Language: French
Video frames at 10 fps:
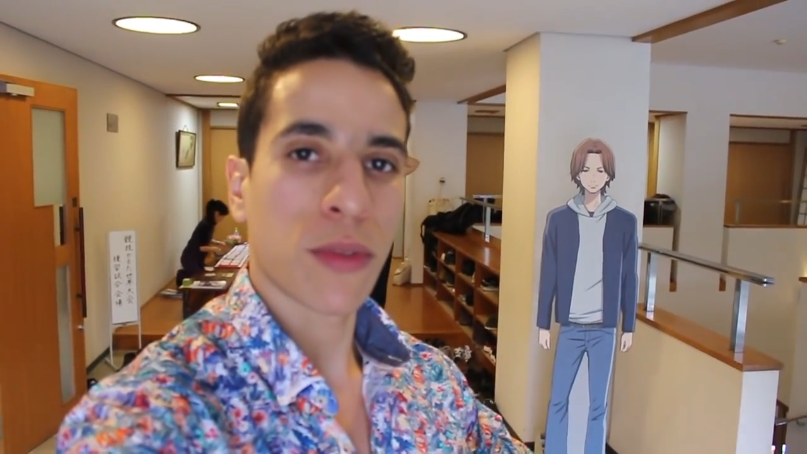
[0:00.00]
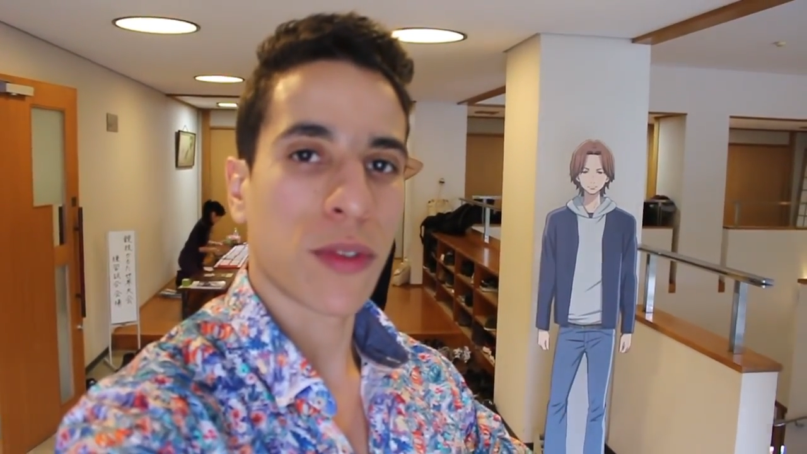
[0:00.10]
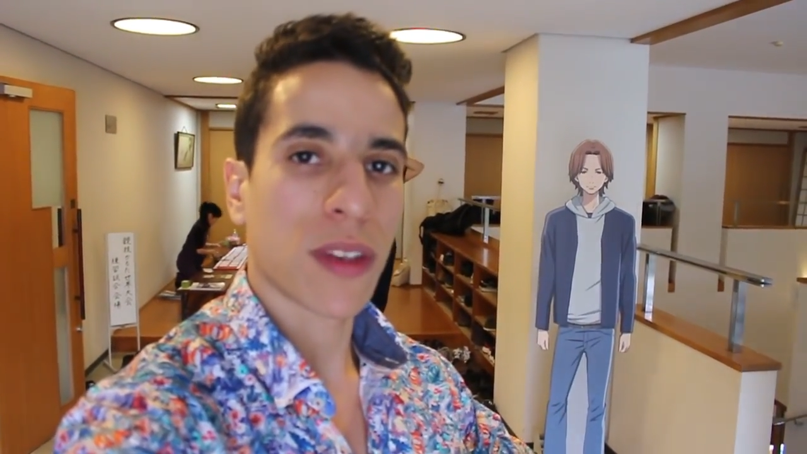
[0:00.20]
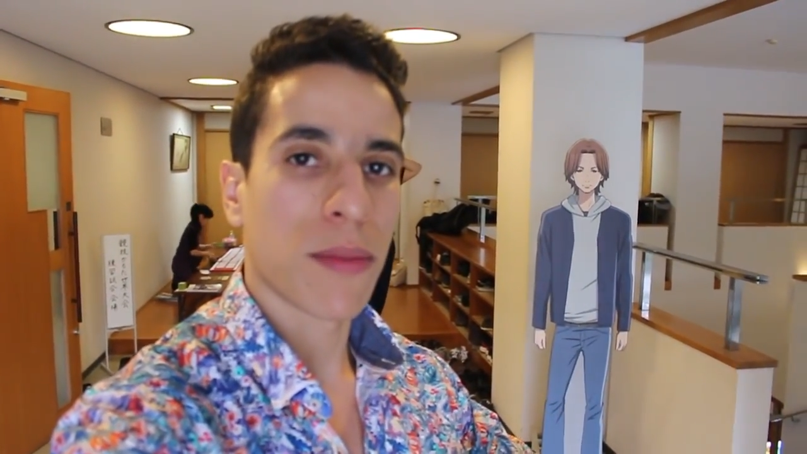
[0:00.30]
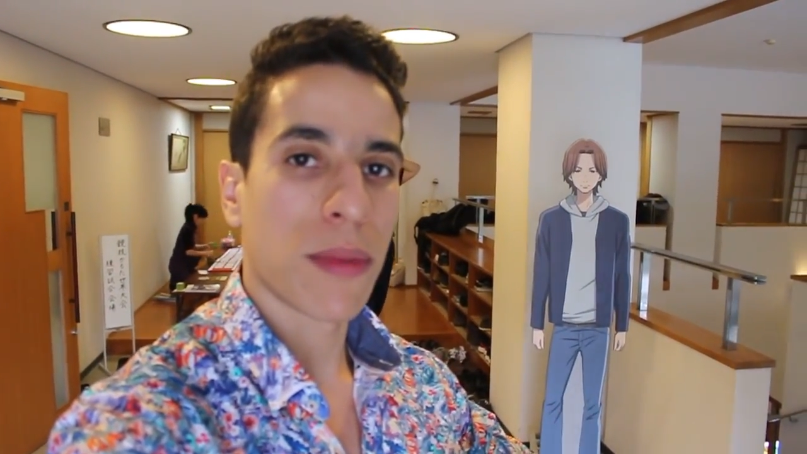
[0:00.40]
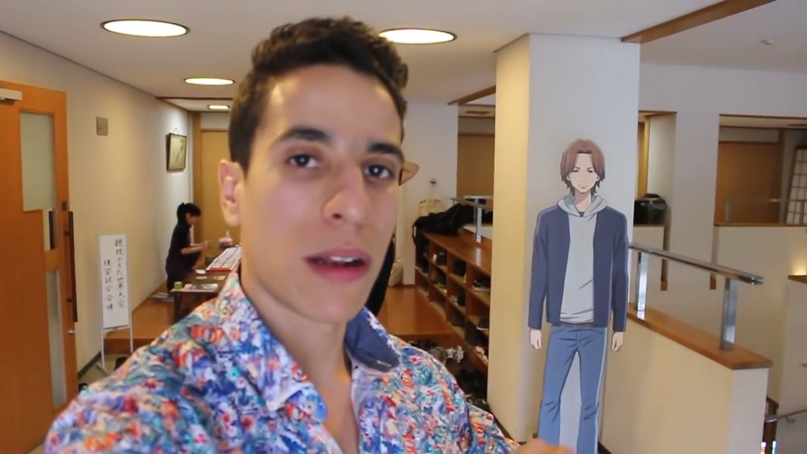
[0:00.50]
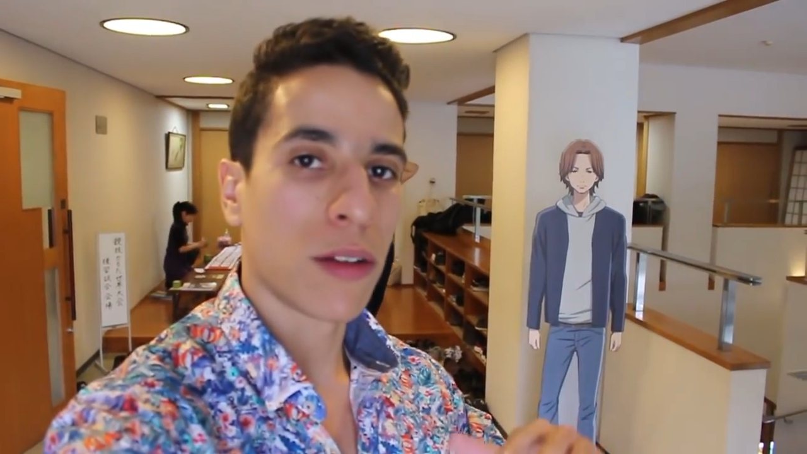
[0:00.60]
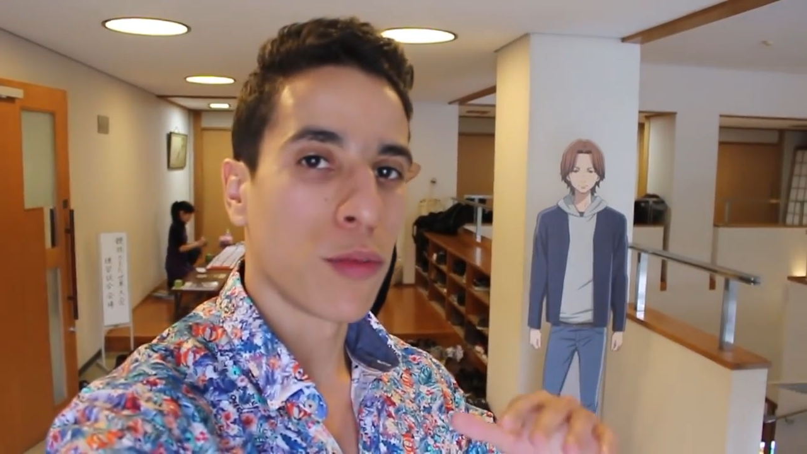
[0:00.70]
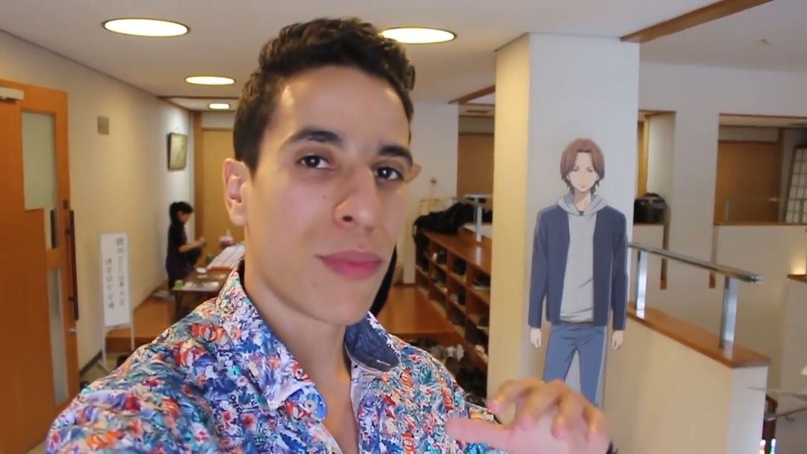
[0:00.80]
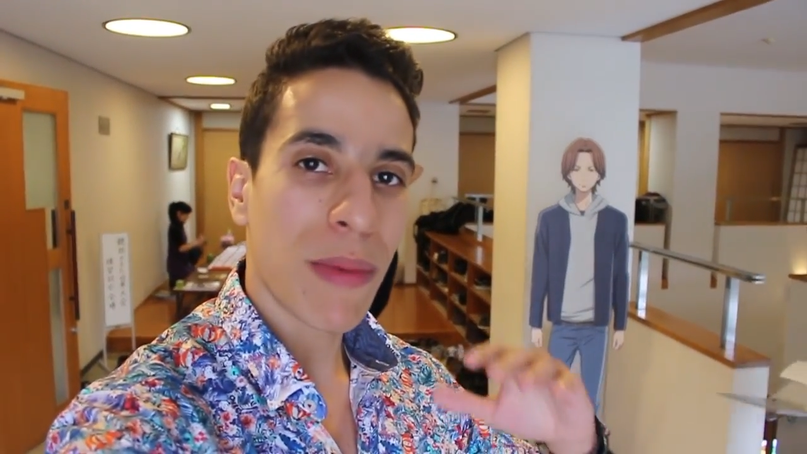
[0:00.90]
parce que ça
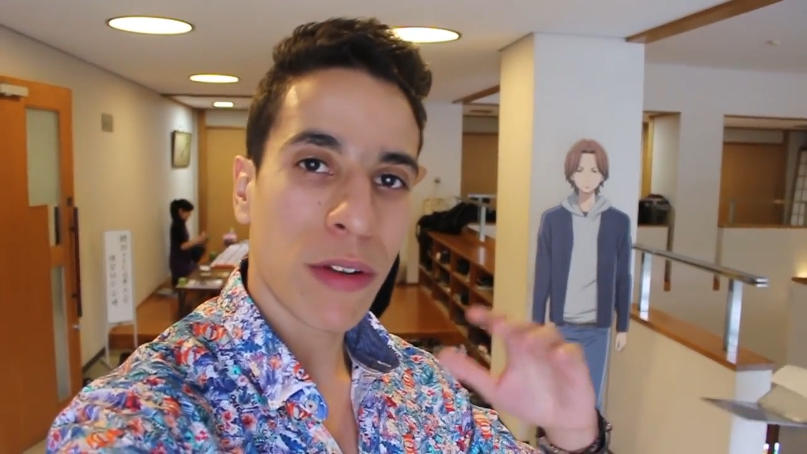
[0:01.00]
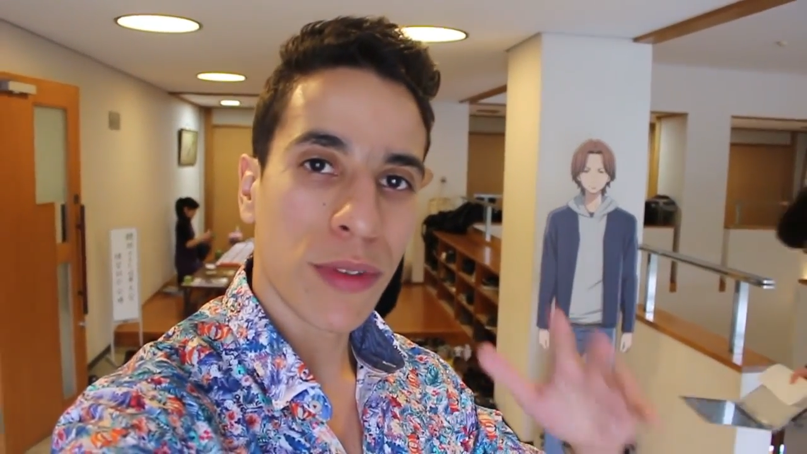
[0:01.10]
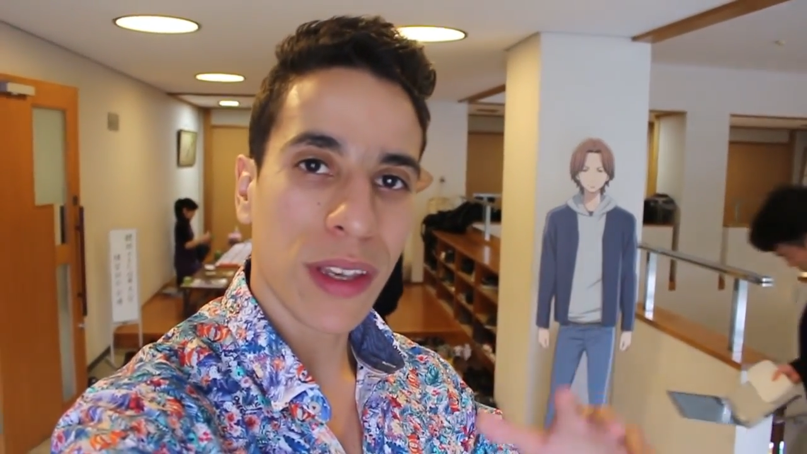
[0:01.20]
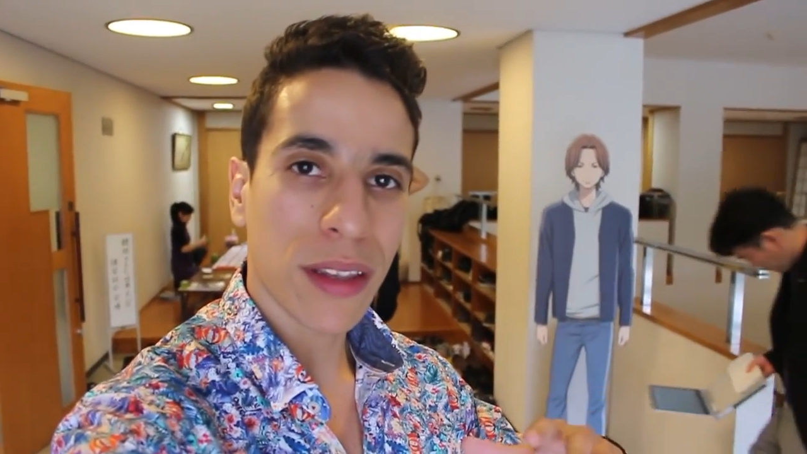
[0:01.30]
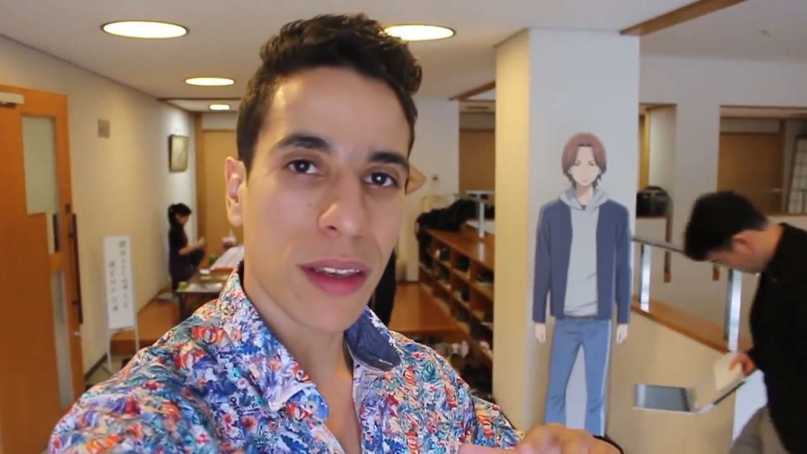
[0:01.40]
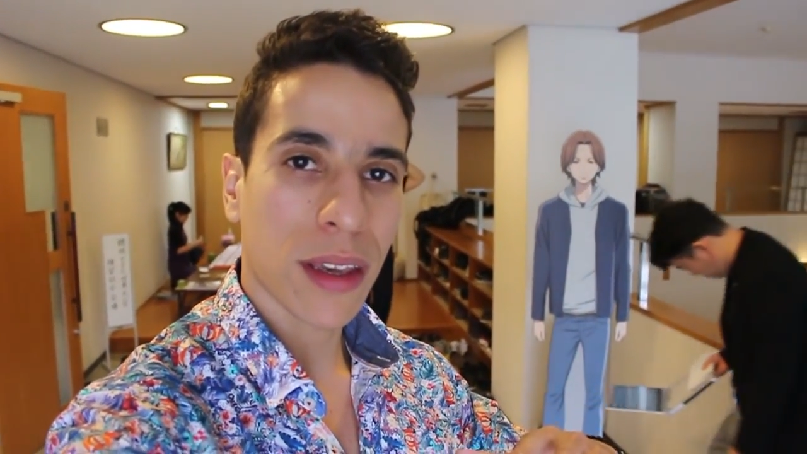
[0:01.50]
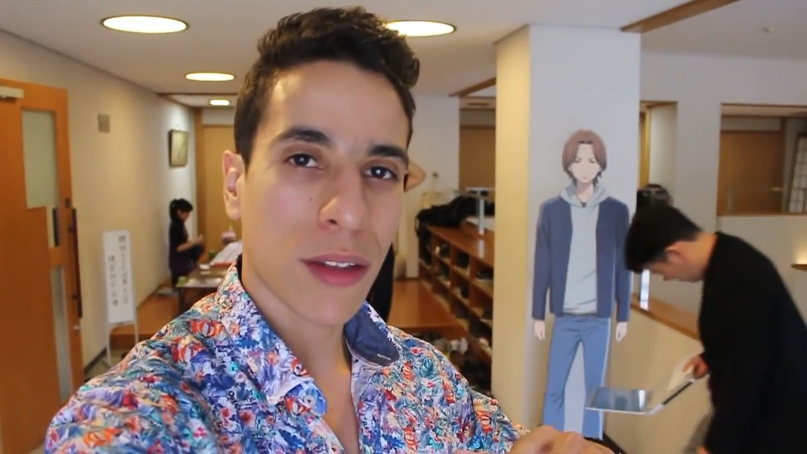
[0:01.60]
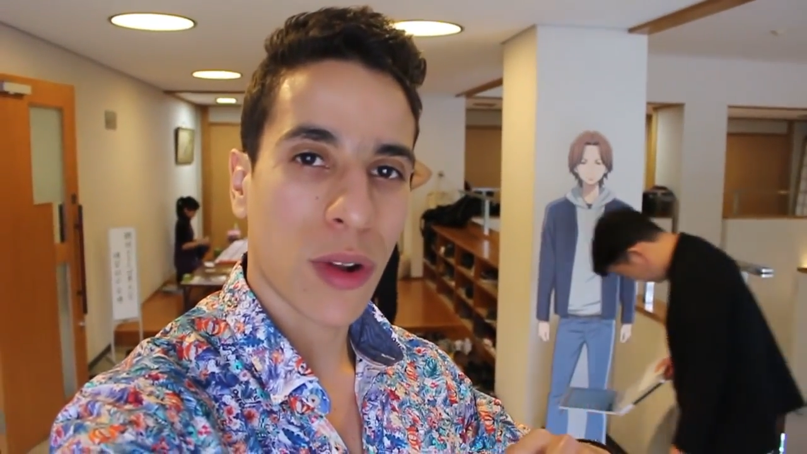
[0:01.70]
mêle pas mal de techniques, hein,